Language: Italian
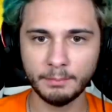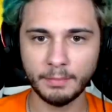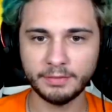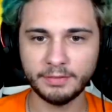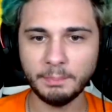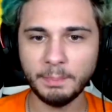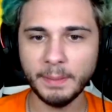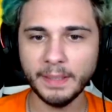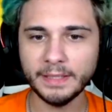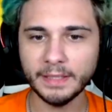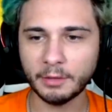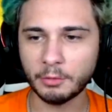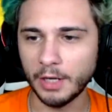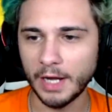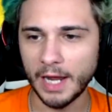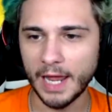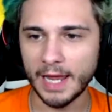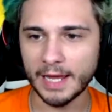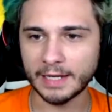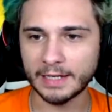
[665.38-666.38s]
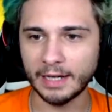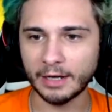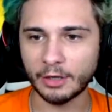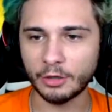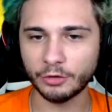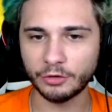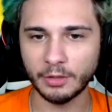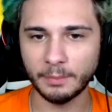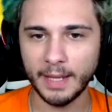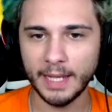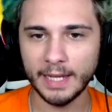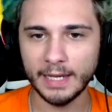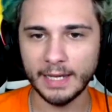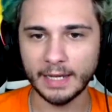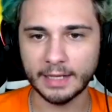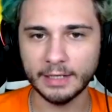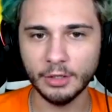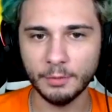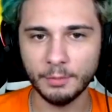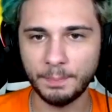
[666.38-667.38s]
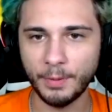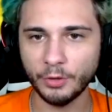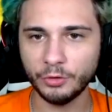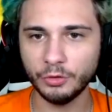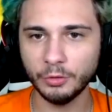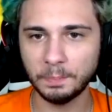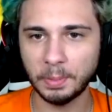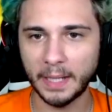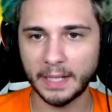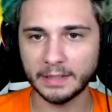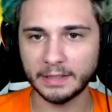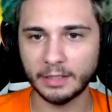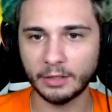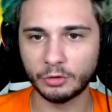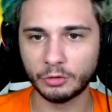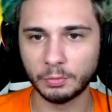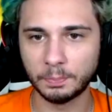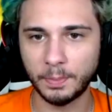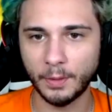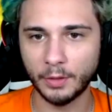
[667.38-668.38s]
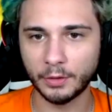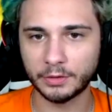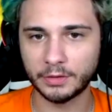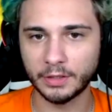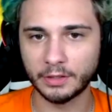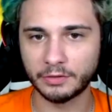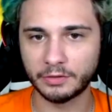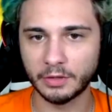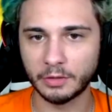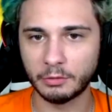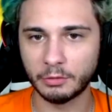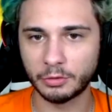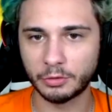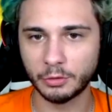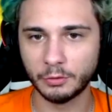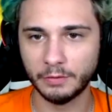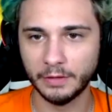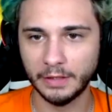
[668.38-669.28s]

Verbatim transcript: Ma sapete qual è anche la cosa bella? Che non posso perdere supporters in questo